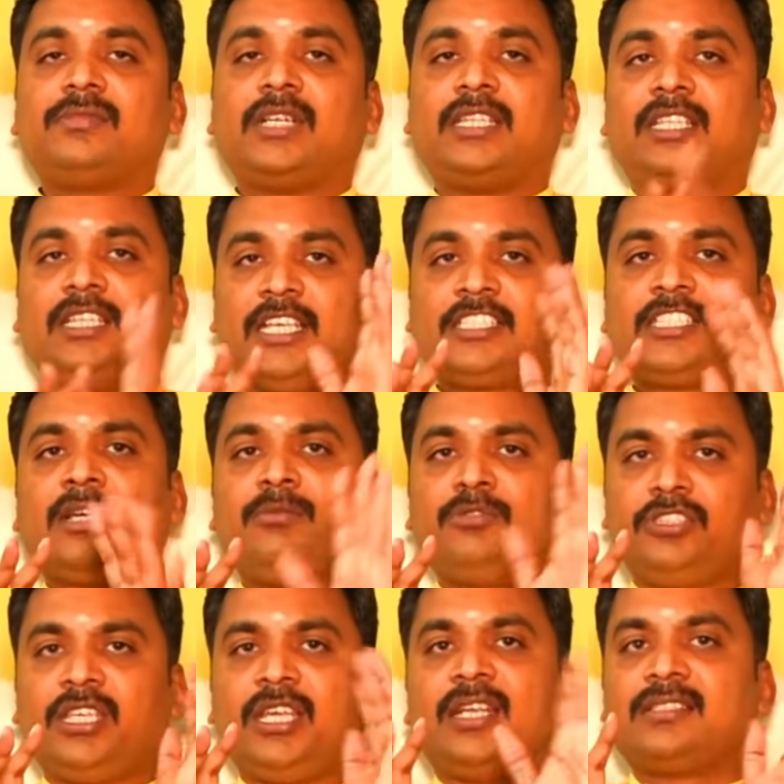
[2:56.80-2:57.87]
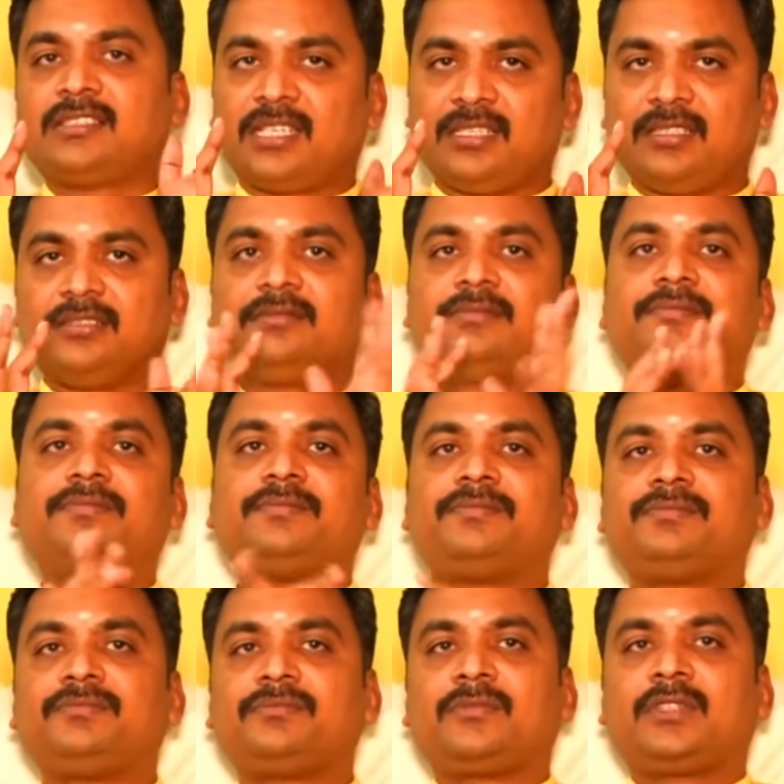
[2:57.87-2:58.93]
அந்த தசா புத்தி என்ன செய்யுது
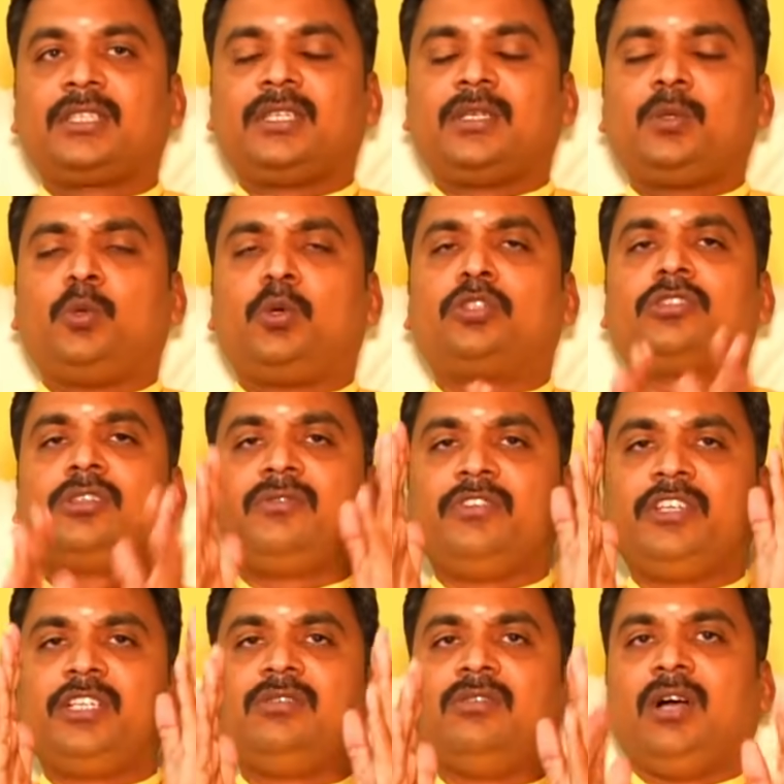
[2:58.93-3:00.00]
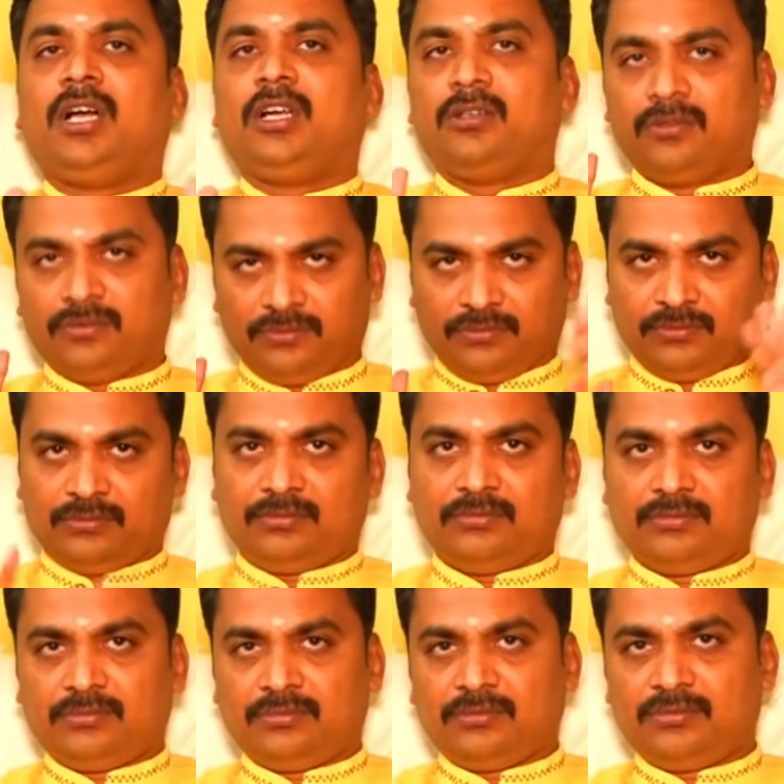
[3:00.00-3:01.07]
ஒருத்தர் வீடு வாங்கணும்
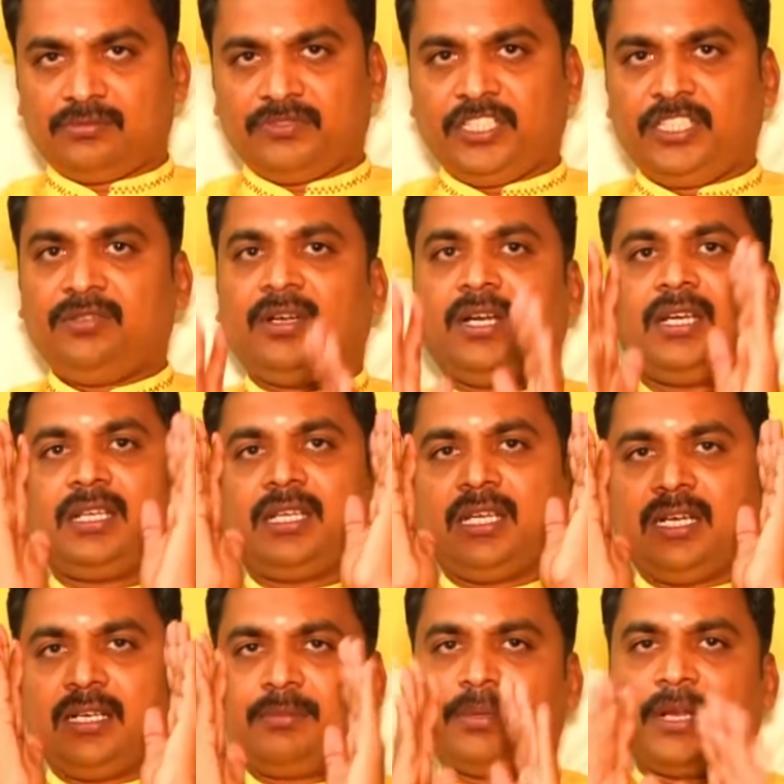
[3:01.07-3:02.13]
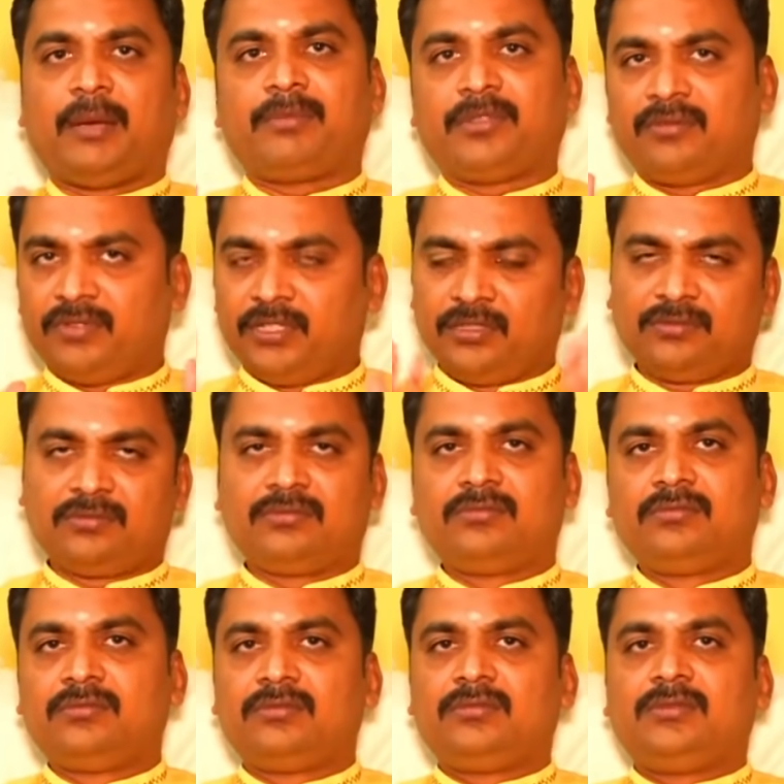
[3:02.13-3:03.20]
வீடு வாங்குறதுக்கான பிராப்தம் வேணும்
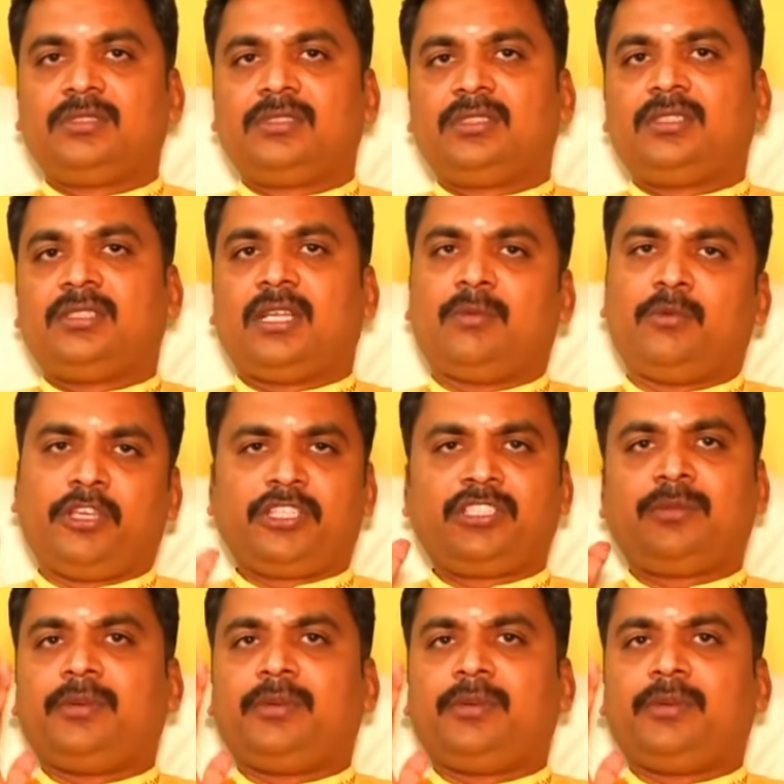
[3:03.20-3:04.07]
நான் முயற்சி